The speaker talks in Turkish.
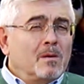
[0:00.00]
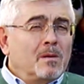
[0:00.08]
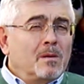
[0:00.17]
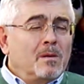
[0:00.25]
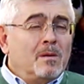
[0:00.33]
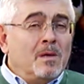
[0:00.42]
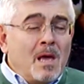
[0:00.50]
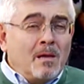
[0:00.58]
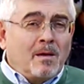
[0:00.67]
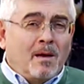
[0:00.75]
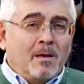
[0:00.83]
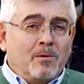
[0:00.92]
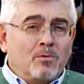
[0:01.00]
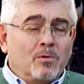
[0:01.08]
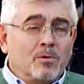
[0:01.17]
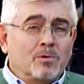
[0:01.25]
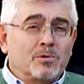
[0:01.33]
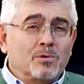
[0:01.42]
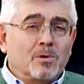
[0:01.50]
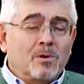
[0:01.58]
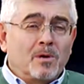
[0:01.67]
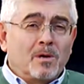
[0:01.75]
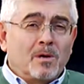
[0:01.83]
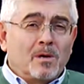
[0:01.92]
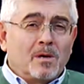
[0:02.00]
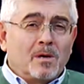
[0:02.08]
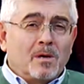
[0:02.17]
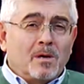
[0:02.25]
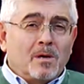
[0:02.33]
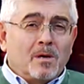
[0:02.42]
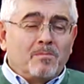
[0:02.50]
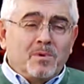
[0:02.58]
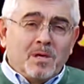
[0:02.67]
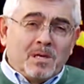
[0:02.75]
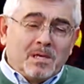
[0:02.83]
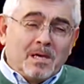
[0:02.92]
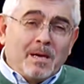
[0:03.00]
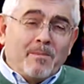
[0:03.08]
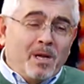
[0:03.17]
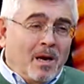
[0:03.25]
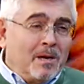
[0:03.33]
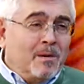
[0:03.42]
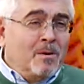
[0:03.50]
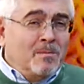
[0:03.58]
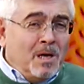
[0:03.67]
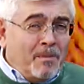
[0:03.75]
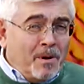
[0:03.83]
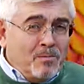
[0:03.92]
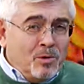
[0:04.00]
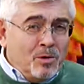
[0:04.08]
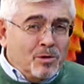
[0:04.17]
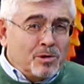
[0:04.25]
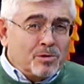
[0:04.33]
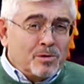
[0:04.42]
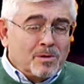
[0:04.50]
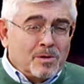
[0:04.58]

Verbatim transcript: niye ithal ediyoruz? Bir planlama mı yapamıyoruz?